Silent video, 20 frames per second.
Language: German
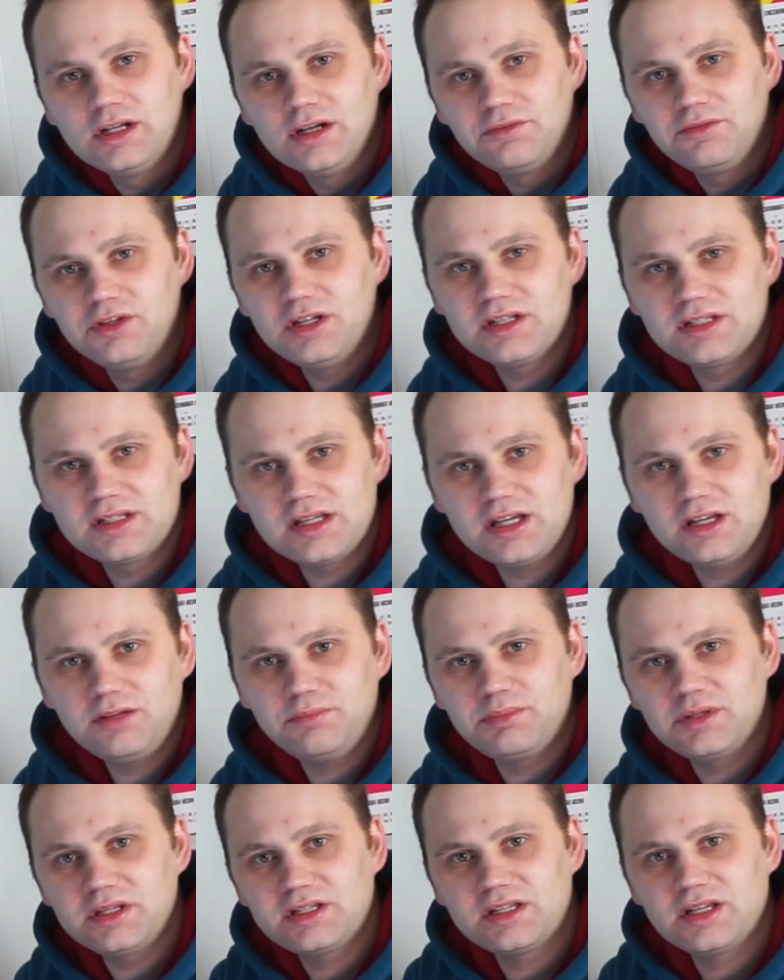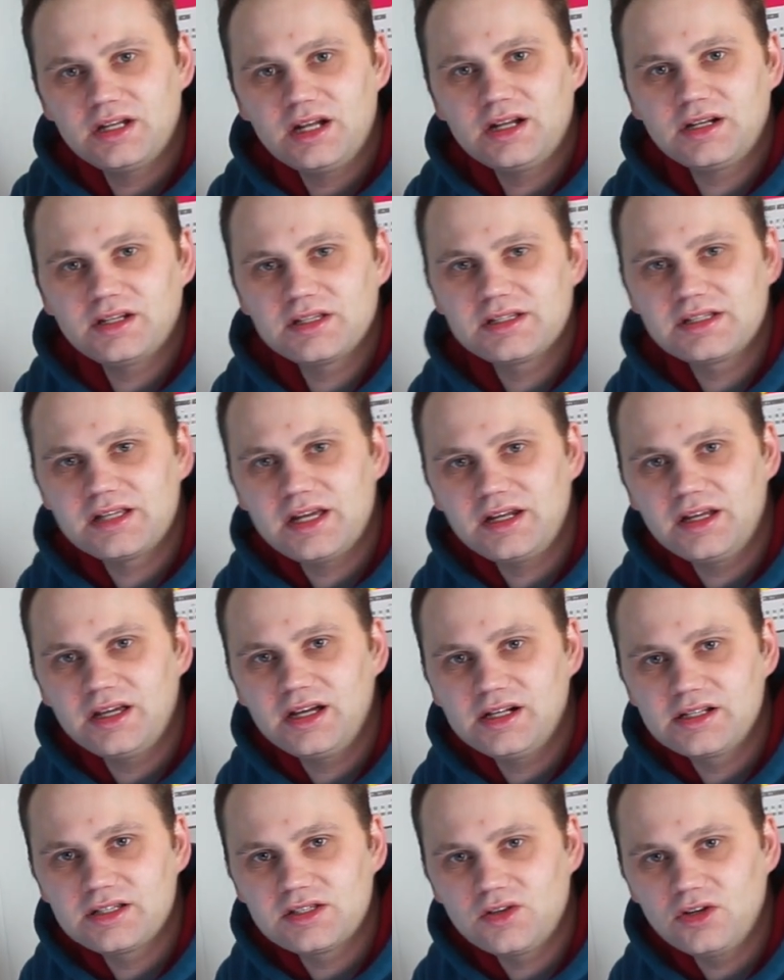Wie ihr seht, bisschen anderes Setting
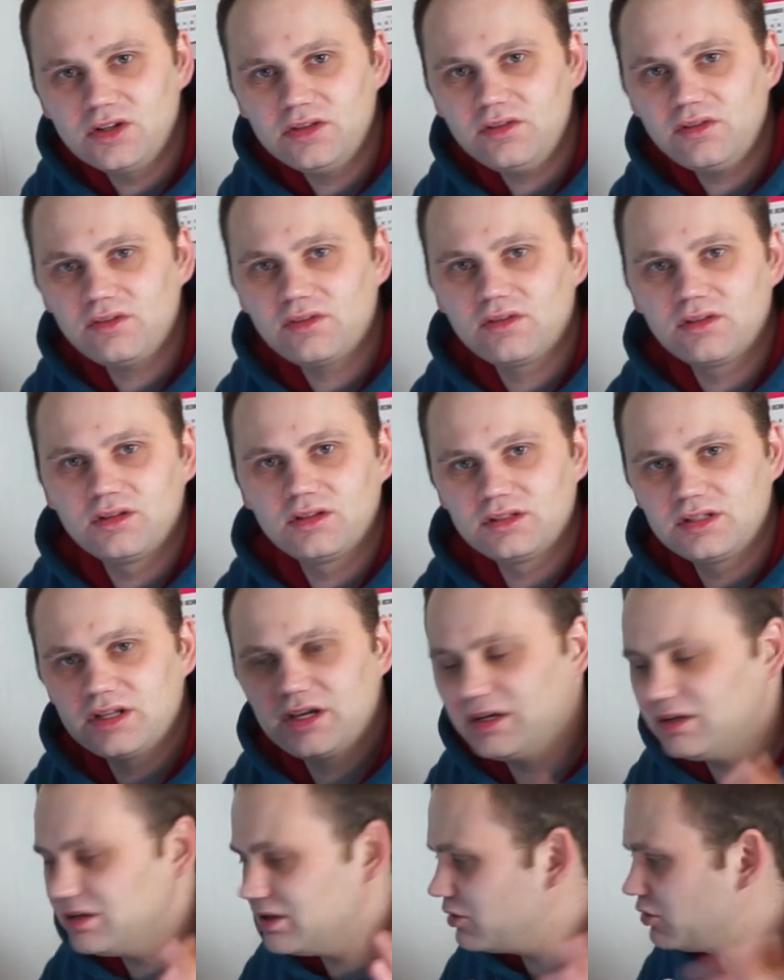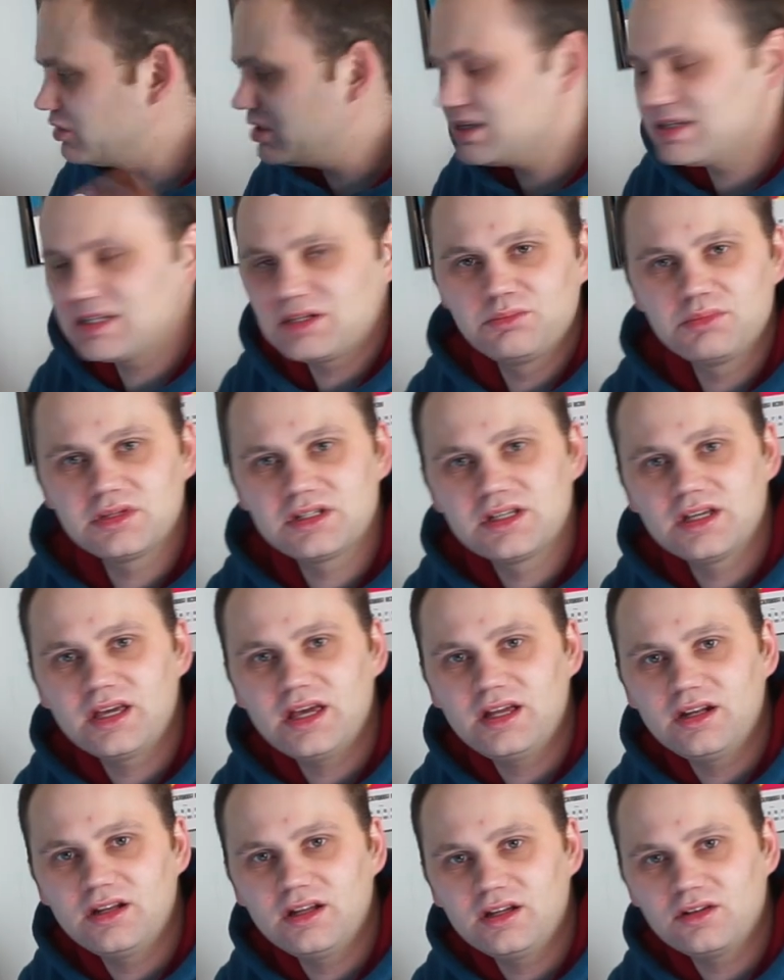als sonst. Der Hintergrund hat sich ein bisschen
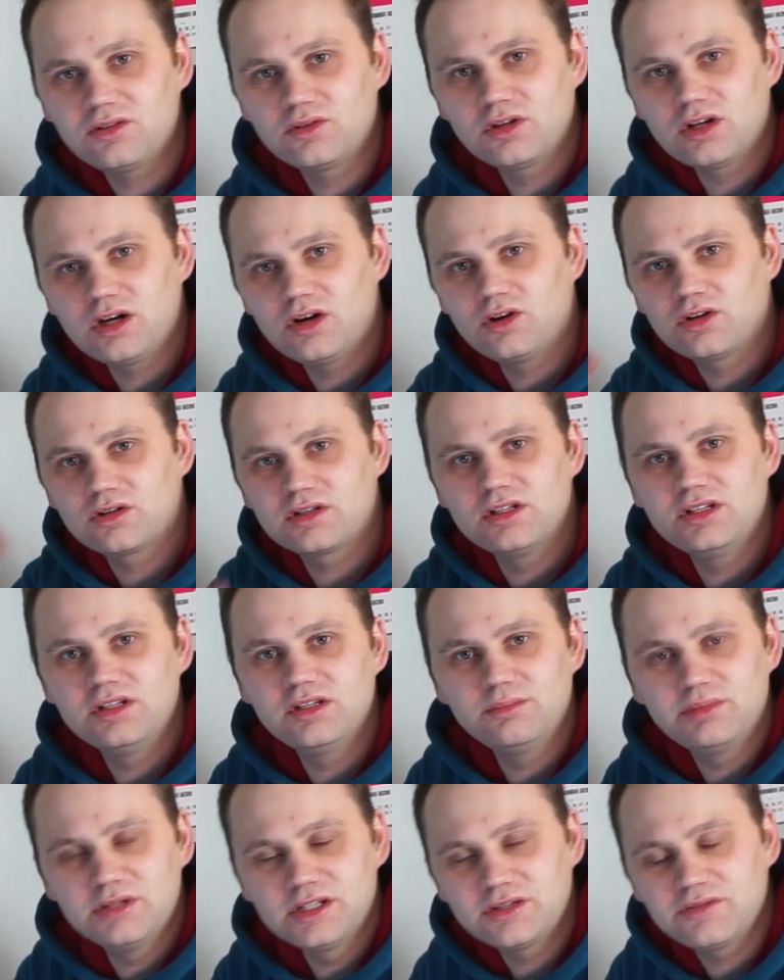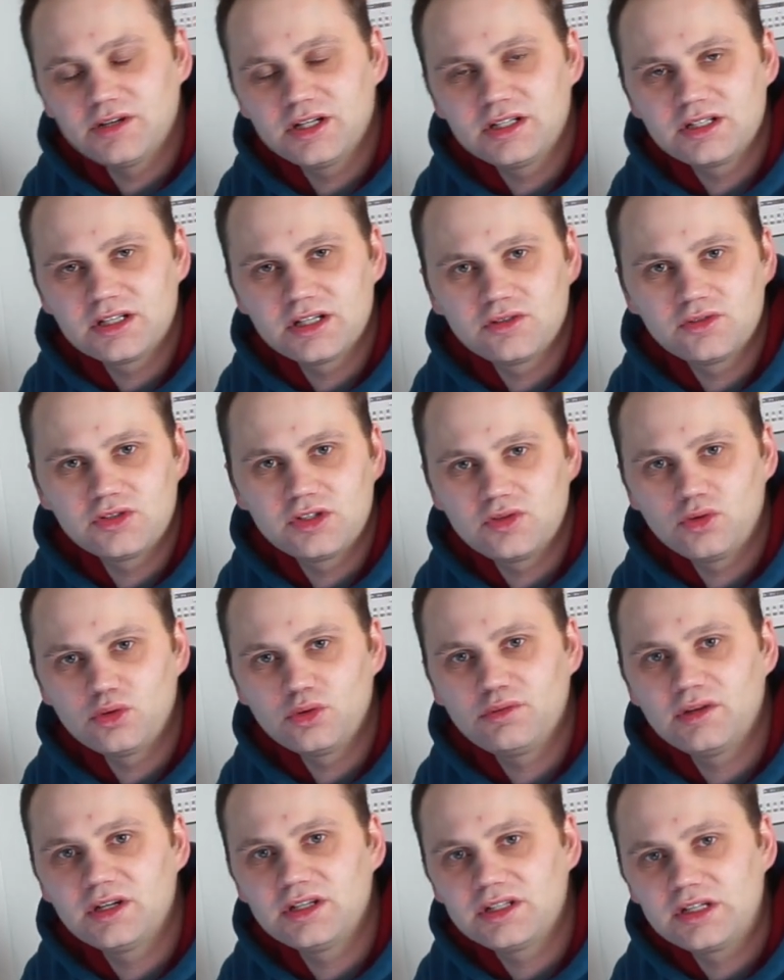geändert und auch die Bildqualität und die
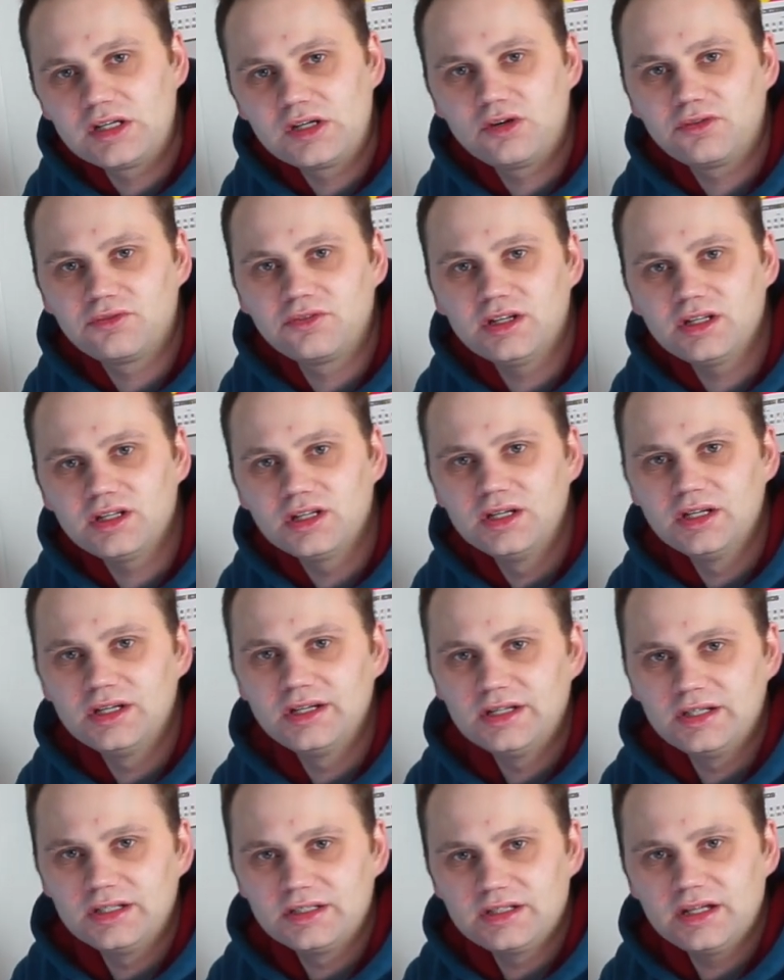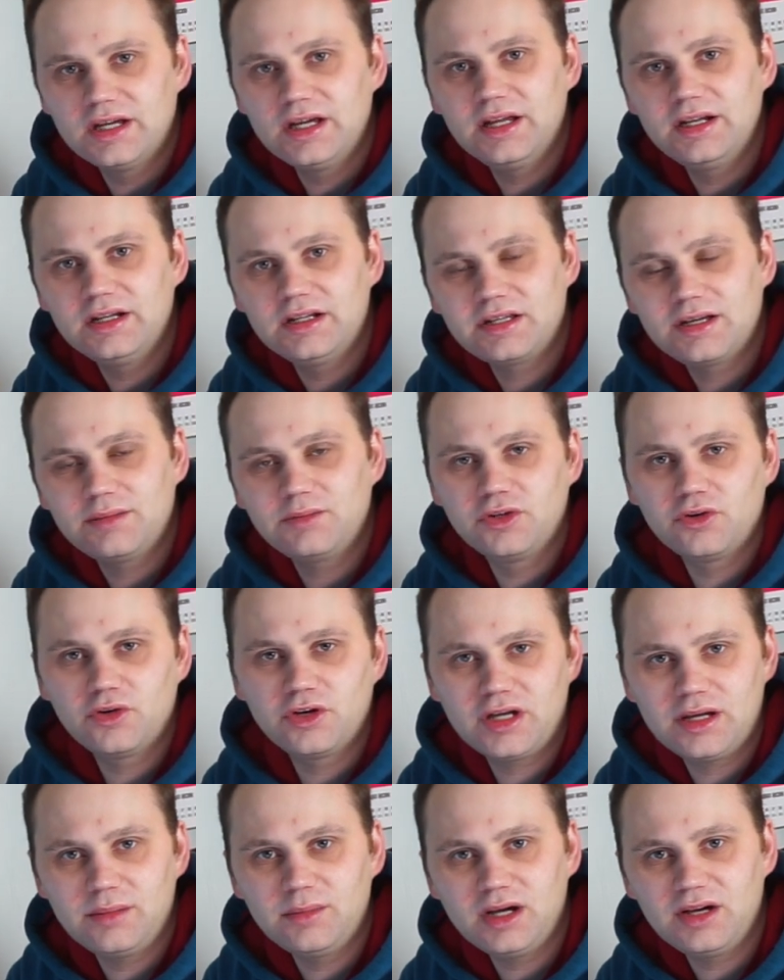Tonqualität hoffentlich. Denn ich habe eine neue
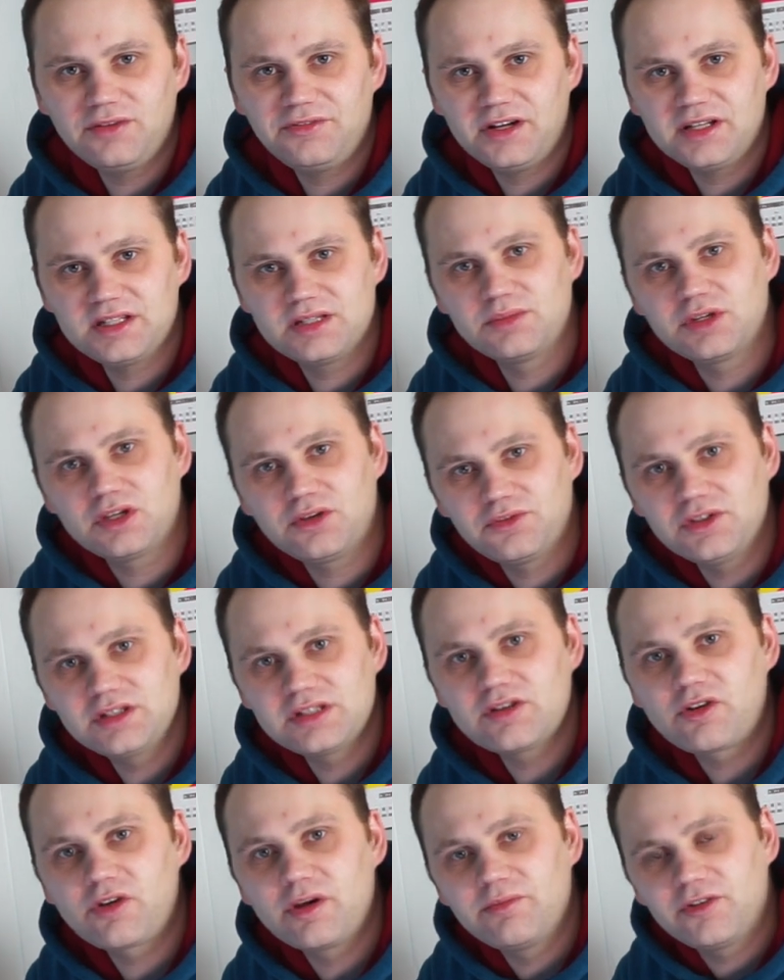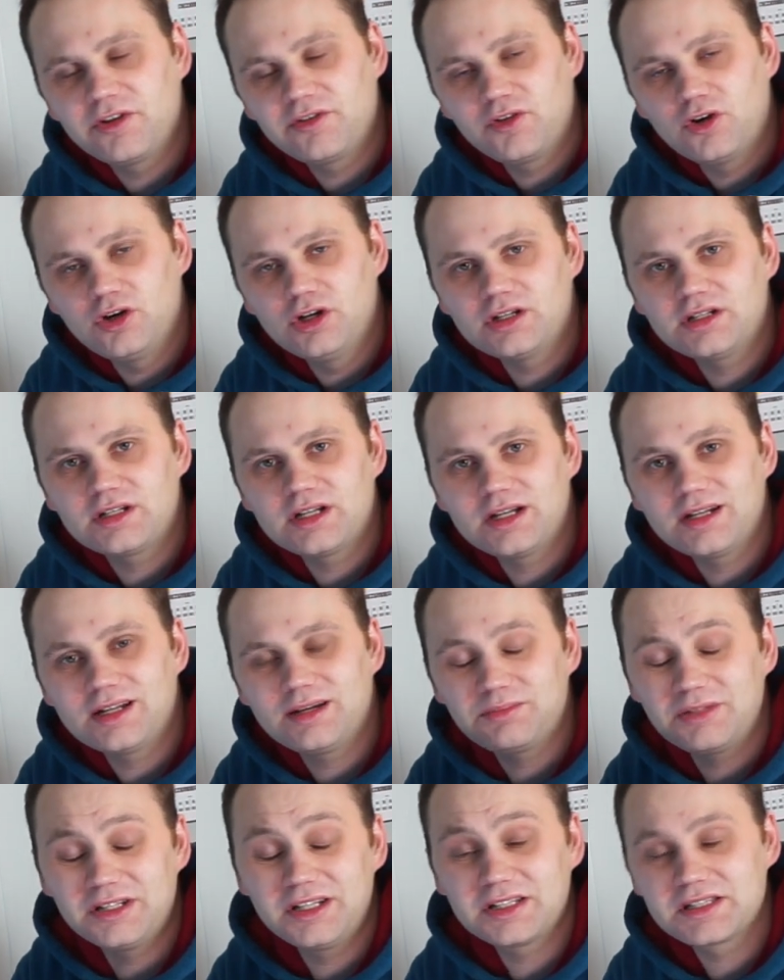Kamera, falls ihr mich auf Instagram verfolgt, dann
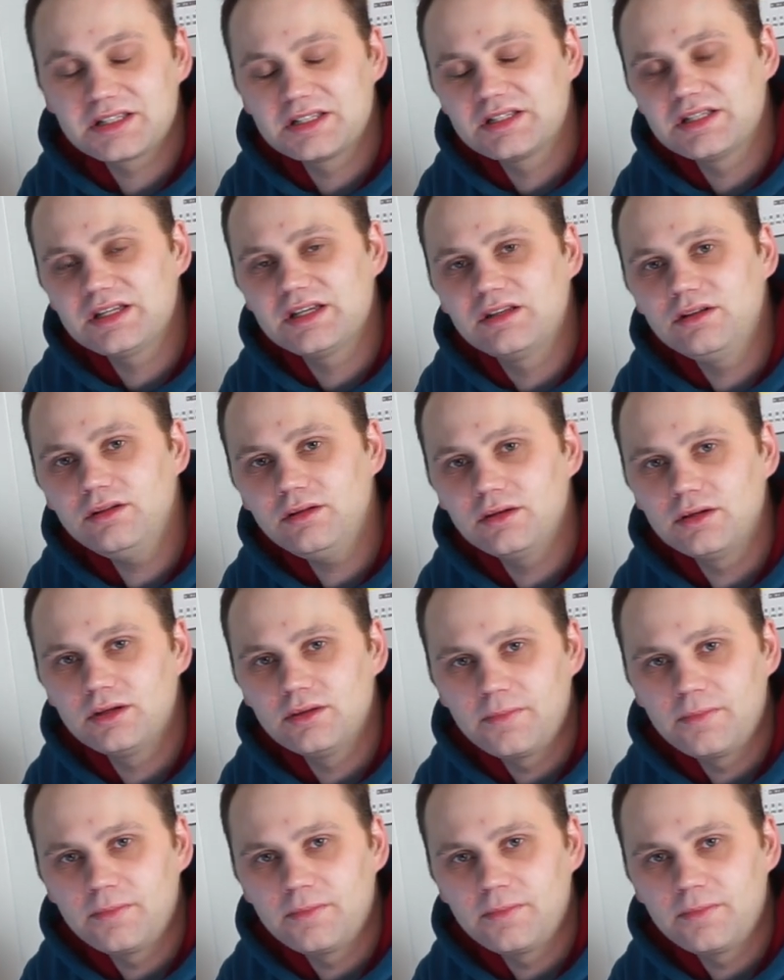habt ihr das gesehen.